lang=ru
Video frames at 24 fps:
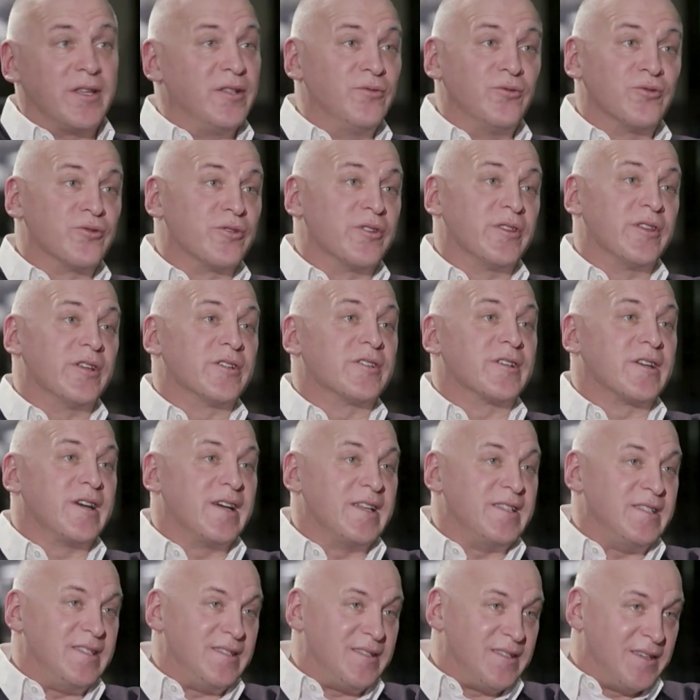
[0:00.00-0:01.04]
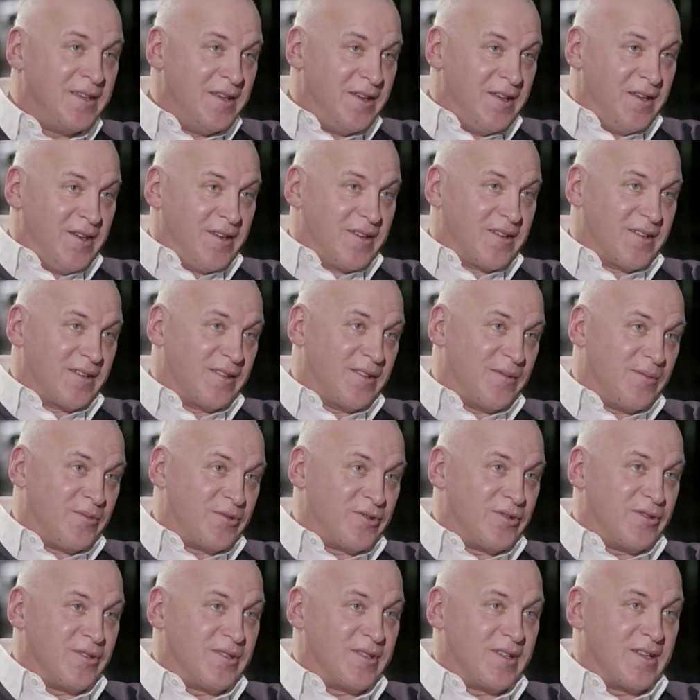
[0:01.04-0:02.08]
не нужно даже ходить, когда
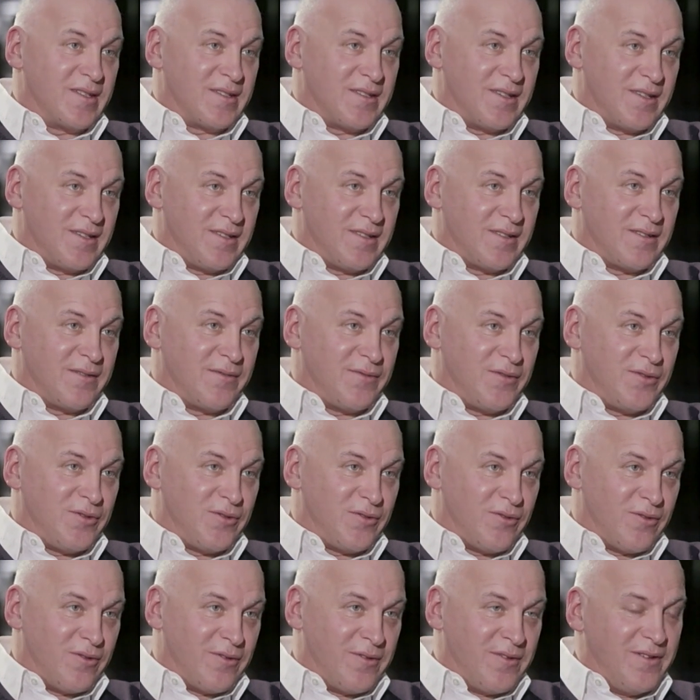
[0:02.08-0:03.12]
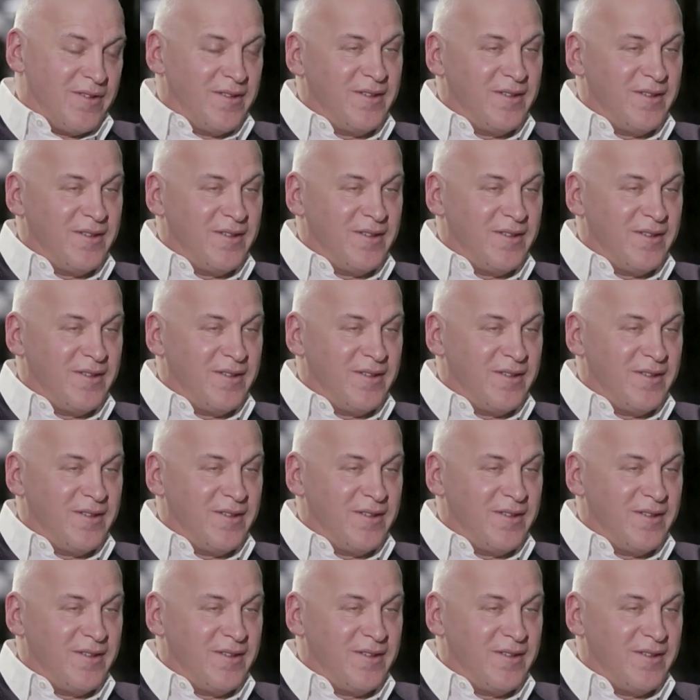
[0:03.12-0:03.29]
можно заказать это все